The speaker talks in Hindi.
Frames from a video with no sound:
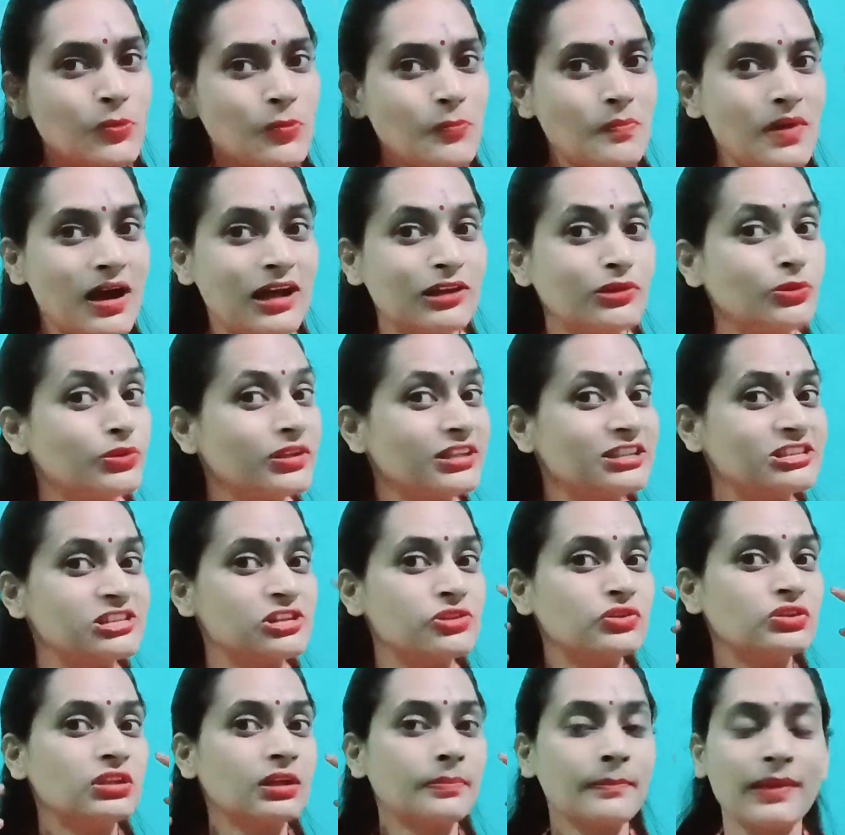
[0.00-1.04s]
बालों की जड़ों
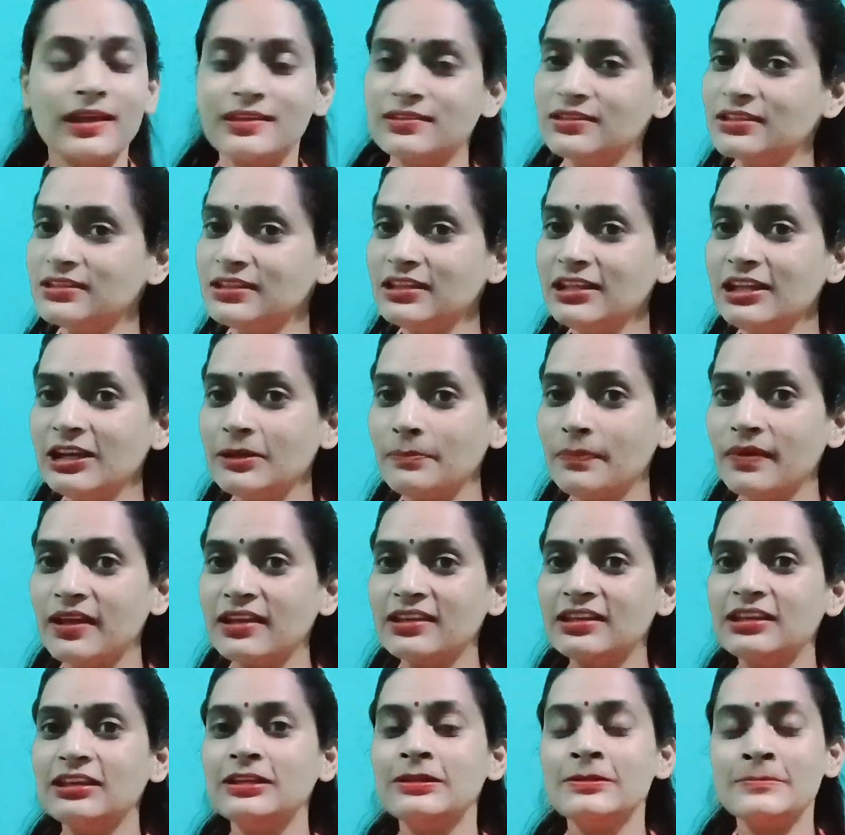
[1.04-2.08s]
तक मेहंदी नहीं लग
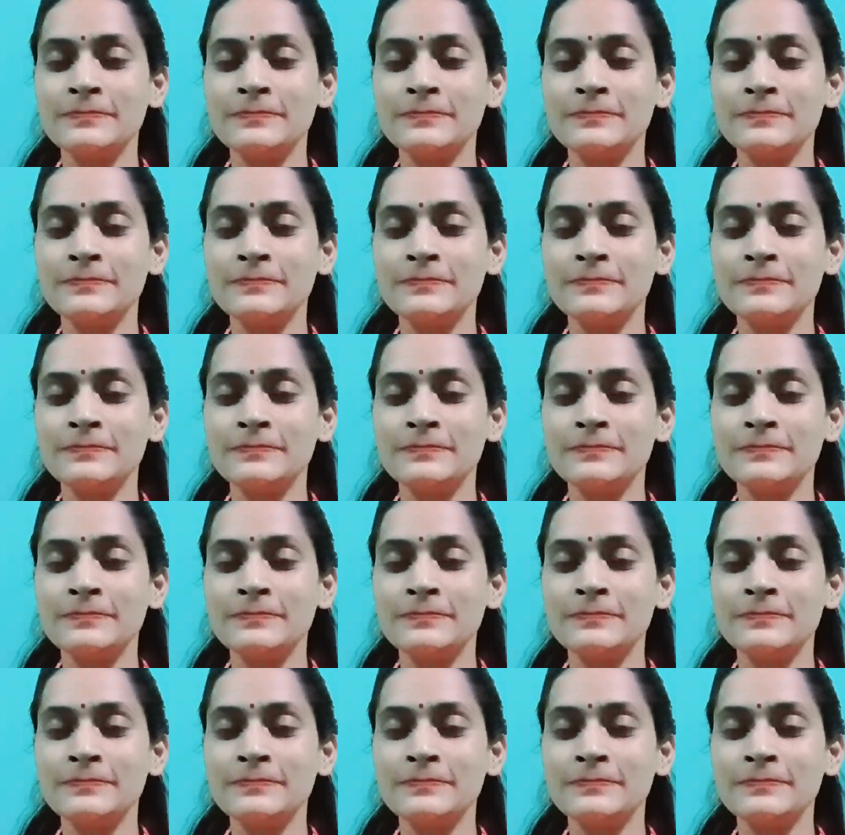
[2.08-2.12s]
पाएगी